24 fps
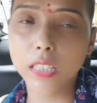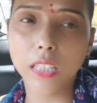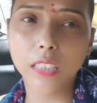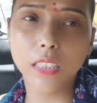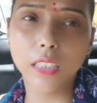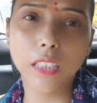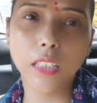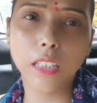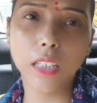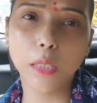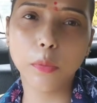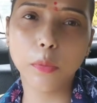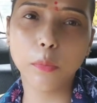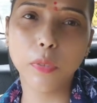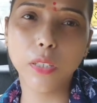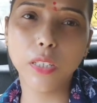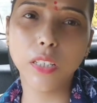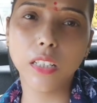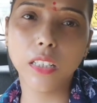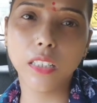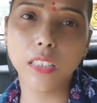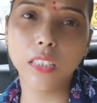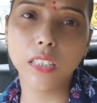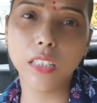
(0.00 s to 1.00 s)
ज़्यादा गर्मी
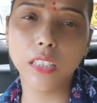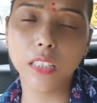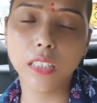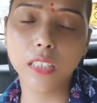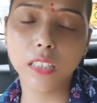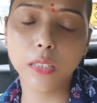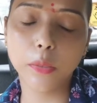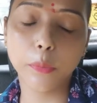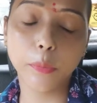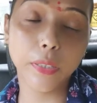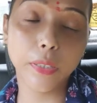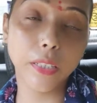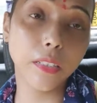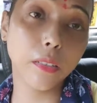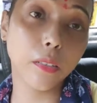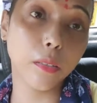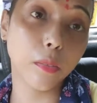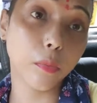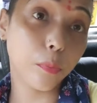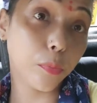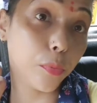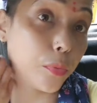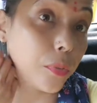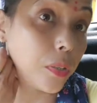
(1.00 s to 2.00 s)
लग रही है ना अभी
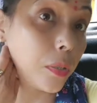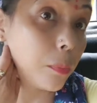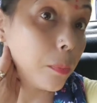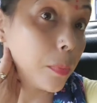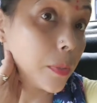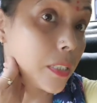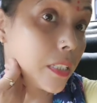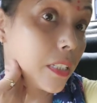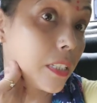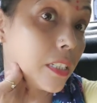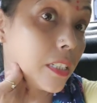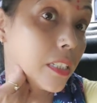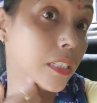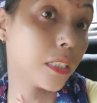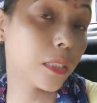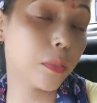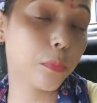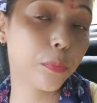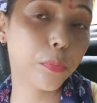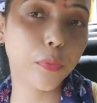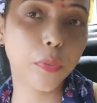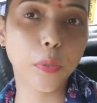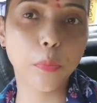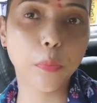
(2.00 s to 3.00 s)
अब पूरा पसीने
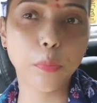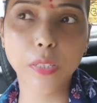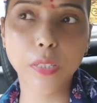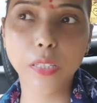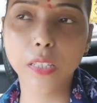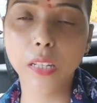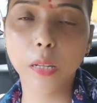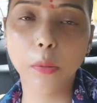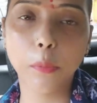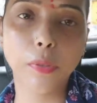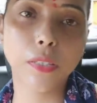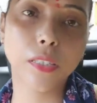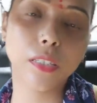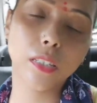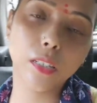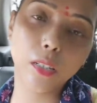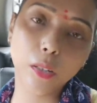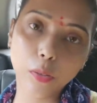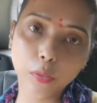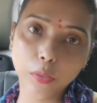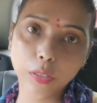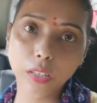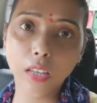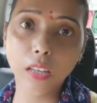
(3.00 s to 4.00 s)
से पूरे पसीना
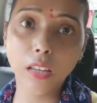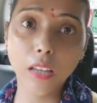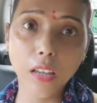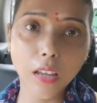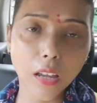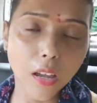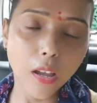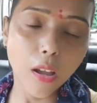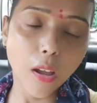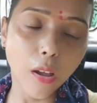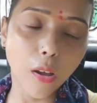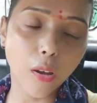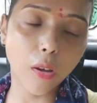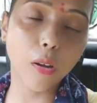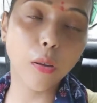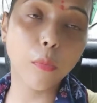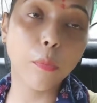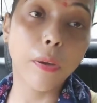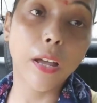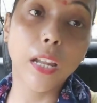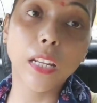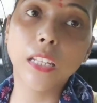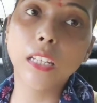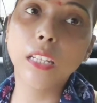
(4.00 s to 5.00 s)
पसीना हो गया और
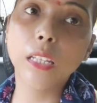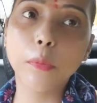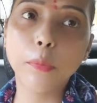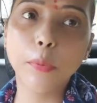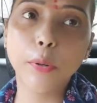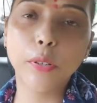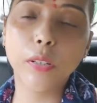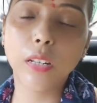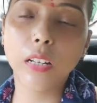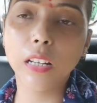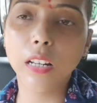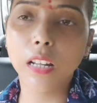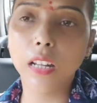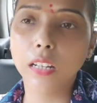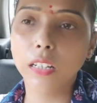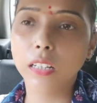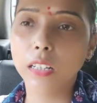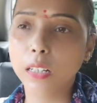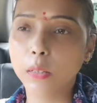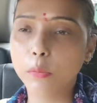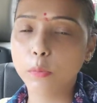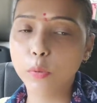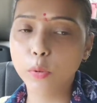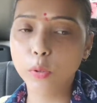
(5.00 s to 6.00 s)
पानी की बोतल
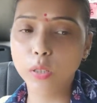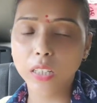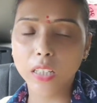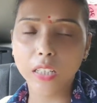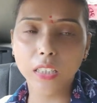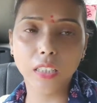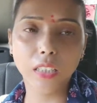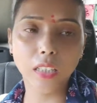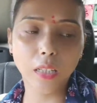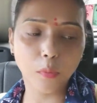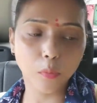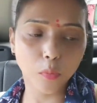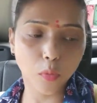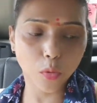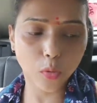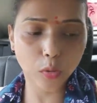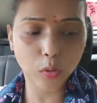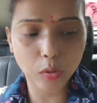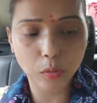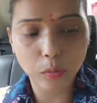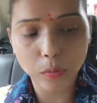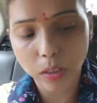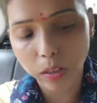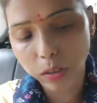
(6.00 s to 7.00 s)
लाना भूल गए थे हम
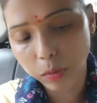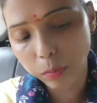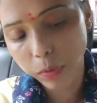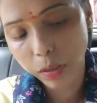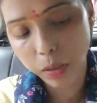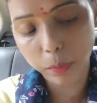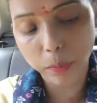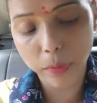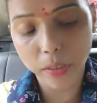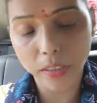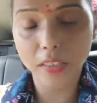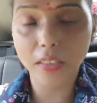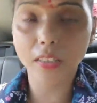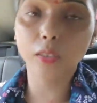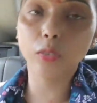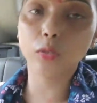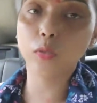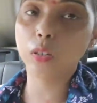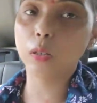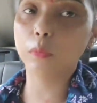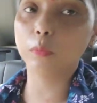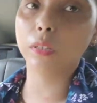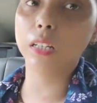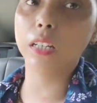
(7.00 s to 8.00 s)
दोनों मैं और मेरा बेटा
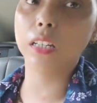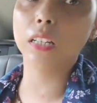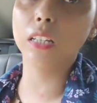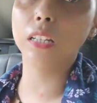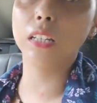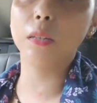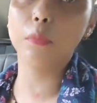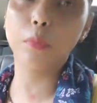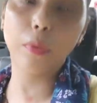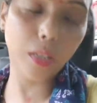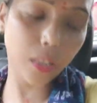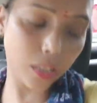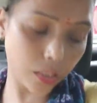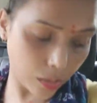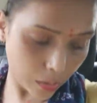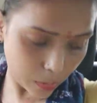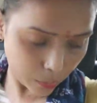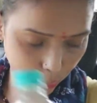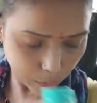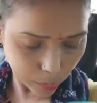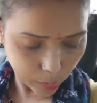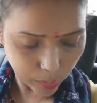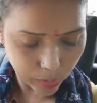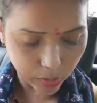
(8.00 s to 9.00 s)
तो हमने ली है पानी
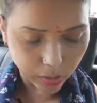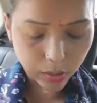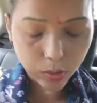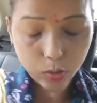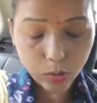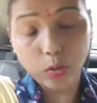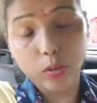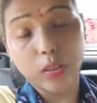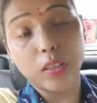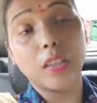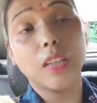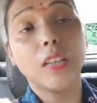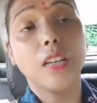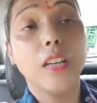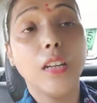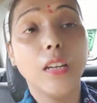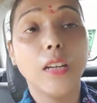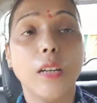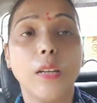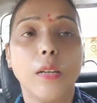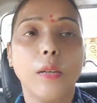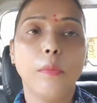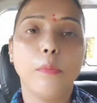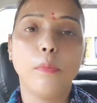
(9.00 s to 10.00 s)
की बोतल जो कि
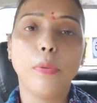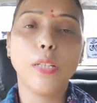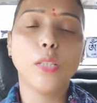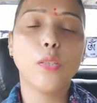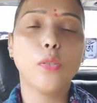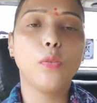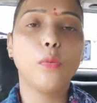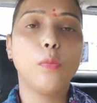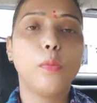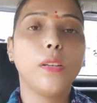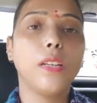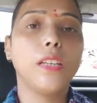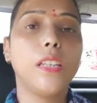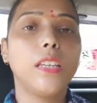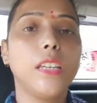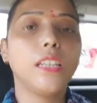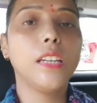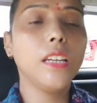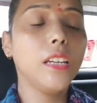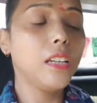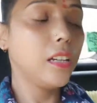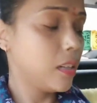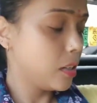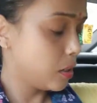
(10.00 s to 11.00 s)
बीस रुपये की
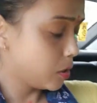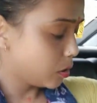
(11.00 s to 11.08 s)
है